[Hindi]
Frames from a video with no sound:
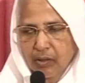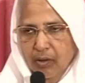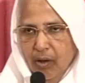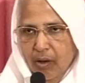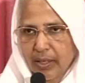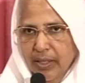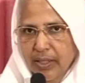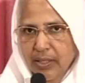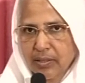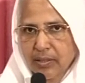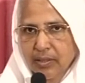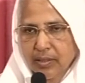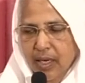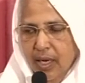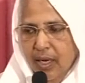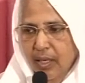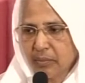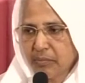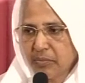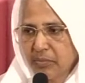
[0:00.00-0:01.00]
नॉलेज
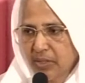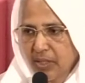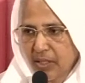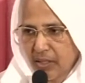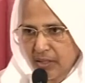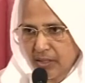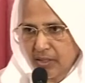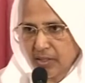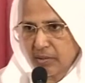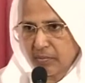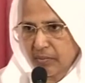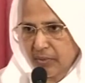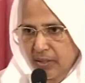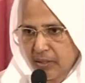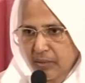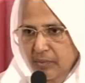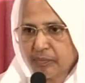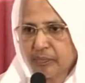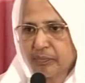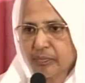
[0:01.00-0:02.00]
ऑफ जैनिज्म
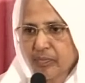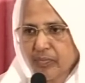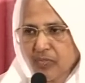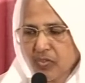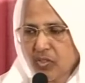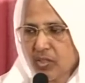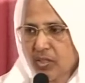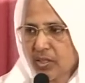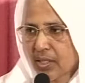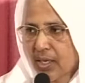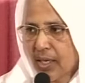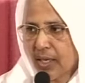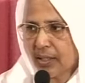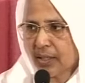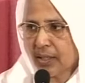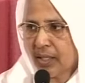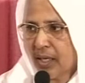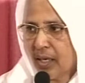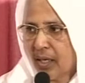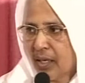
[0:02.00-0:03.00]
जिसके
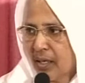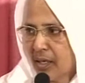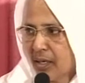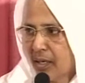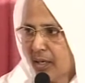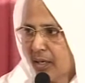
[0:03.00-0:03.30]
अंदर